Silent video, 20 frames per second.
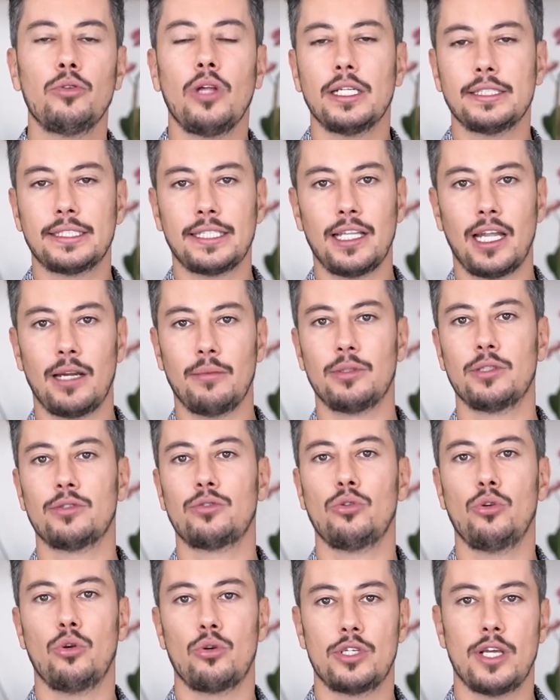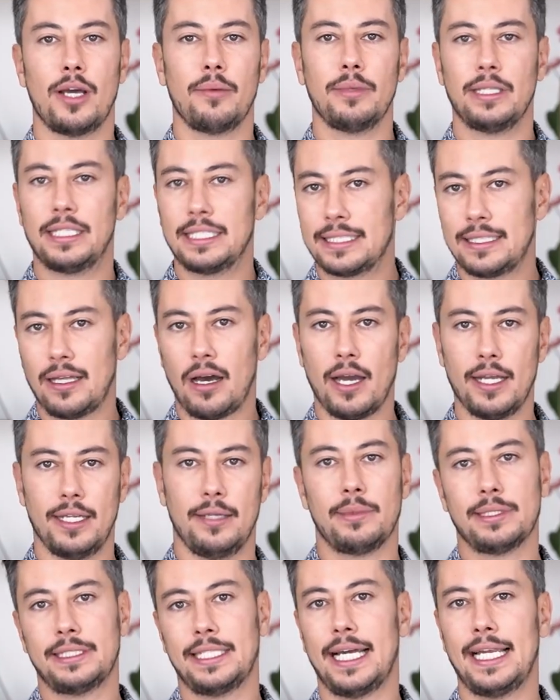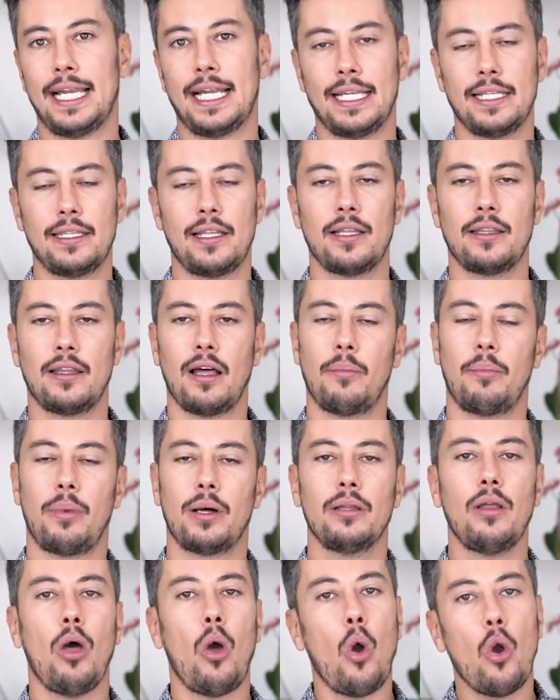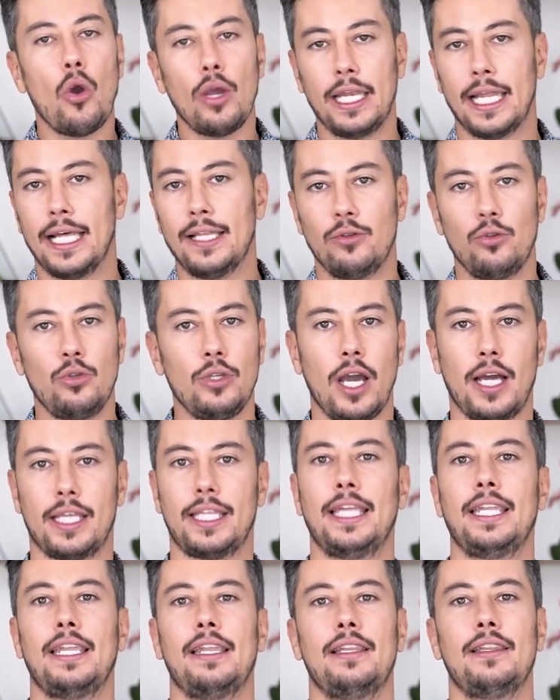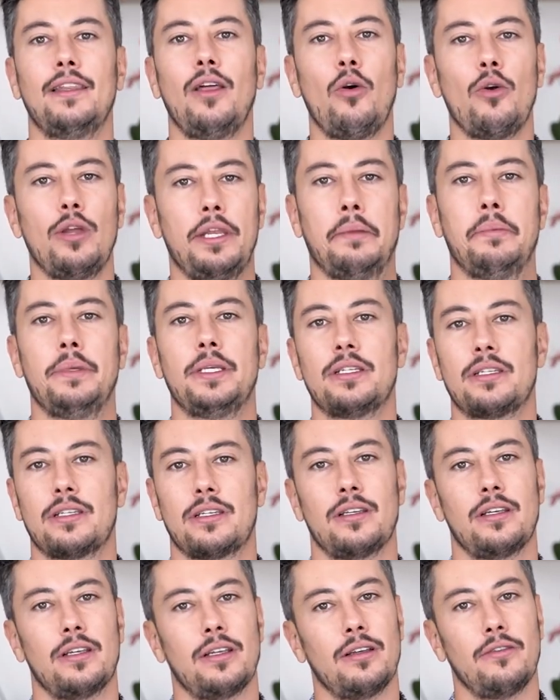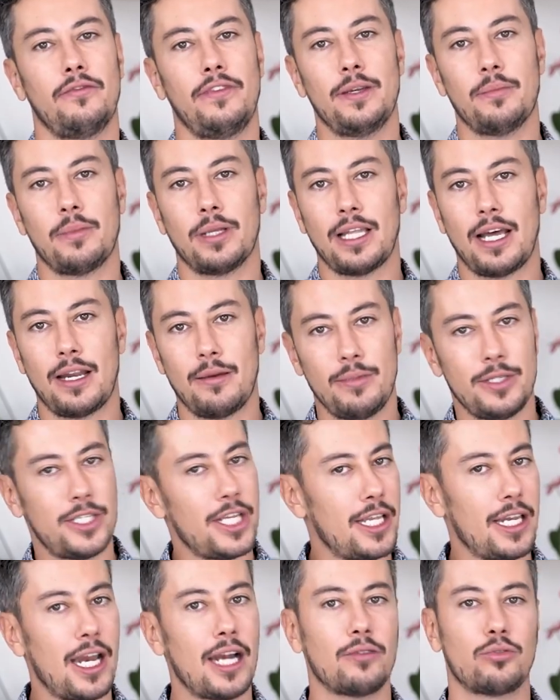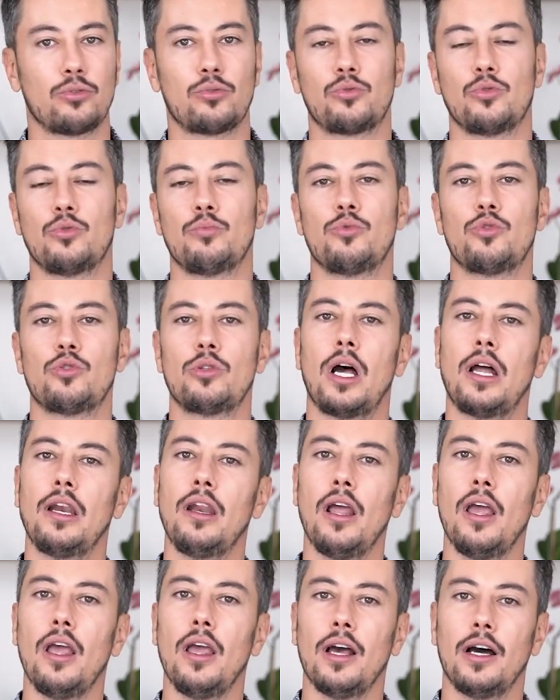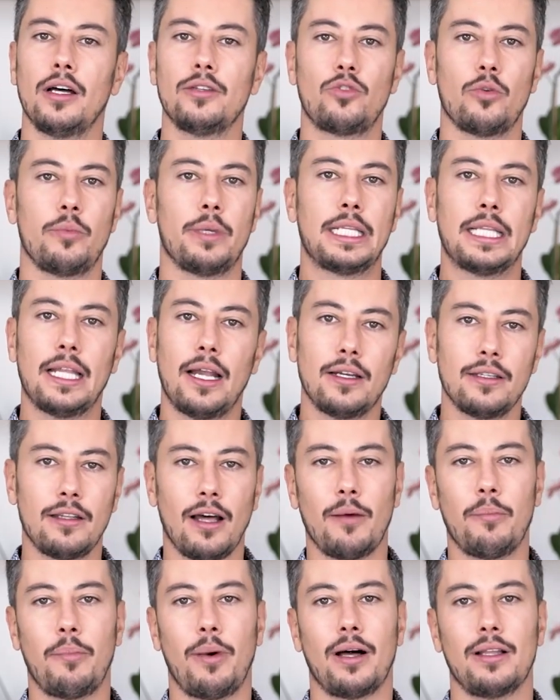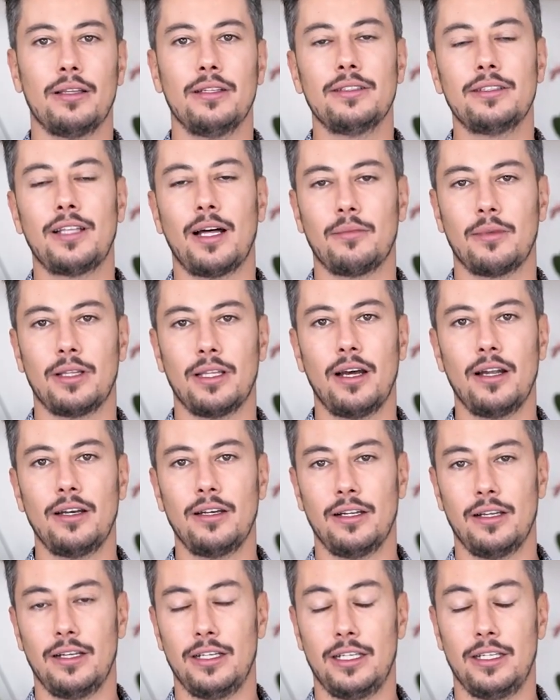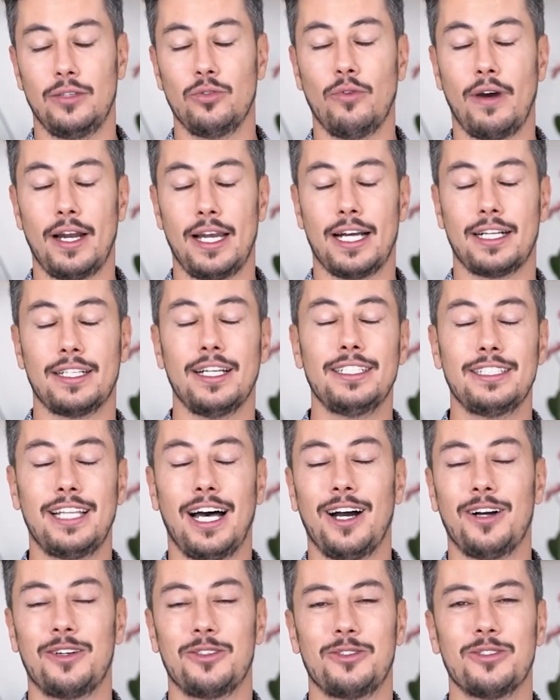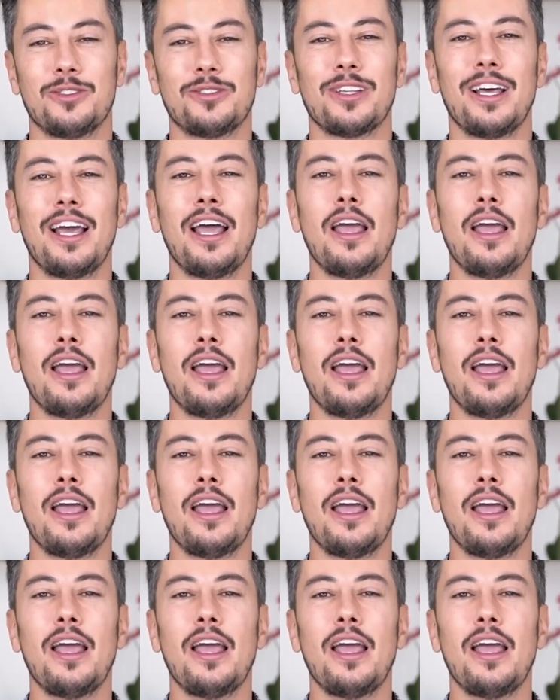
bunu hastalar bana soruyor hocam ikisi de aynı materyal neden daha pahalı? Öyle dünya genelinde öyle bir firmalar bir şeyler tutturmuşlar. Anatomikler daha pahalı, damlalar, e, yuvarlaklar daha ucuz.